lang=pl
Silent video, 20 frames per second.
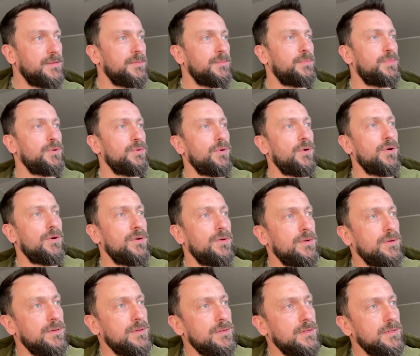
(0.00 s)

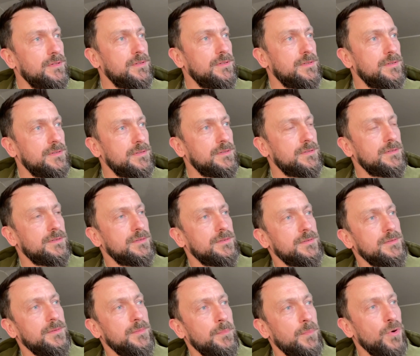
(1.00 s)
było
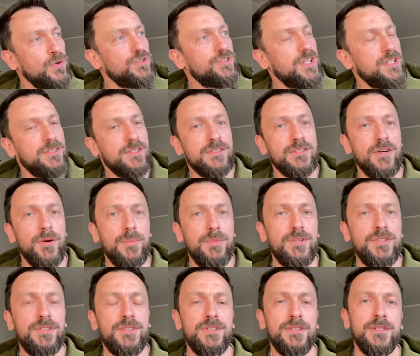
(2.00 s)
można to
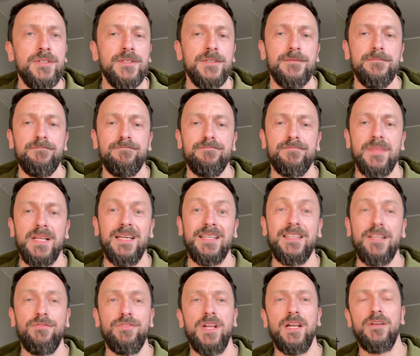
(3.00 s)
zrobić
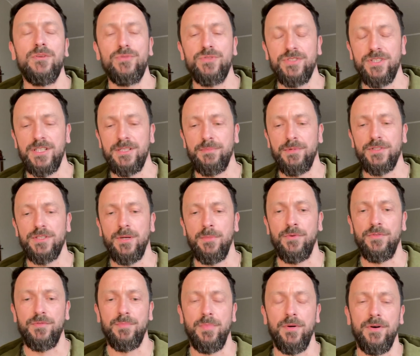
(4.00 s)
na wiele różnych
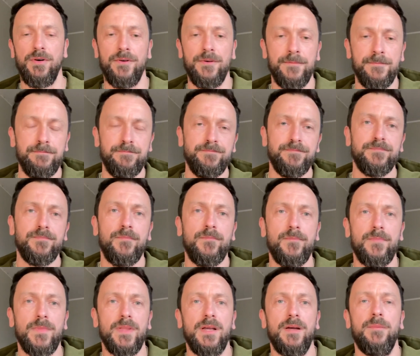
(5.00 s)
sposobów, bo
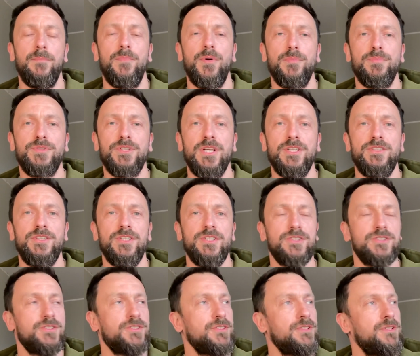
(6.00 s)
bo
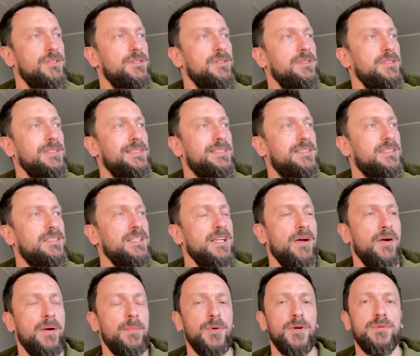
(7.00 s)
przecież y,
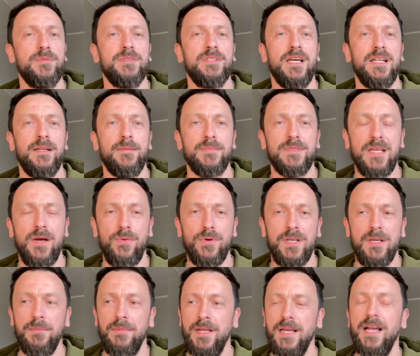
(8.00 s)
istniała moim zdaniem
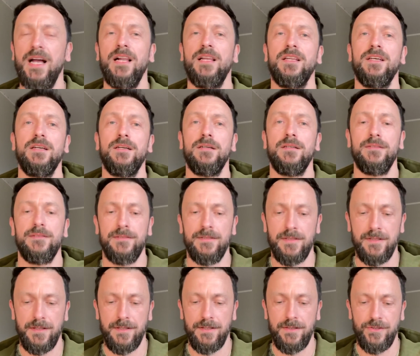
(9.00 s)
całkiem legalna
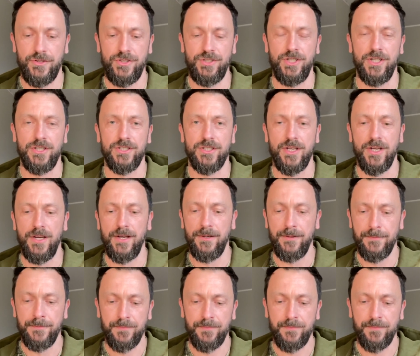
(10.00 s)
e, ścieżka,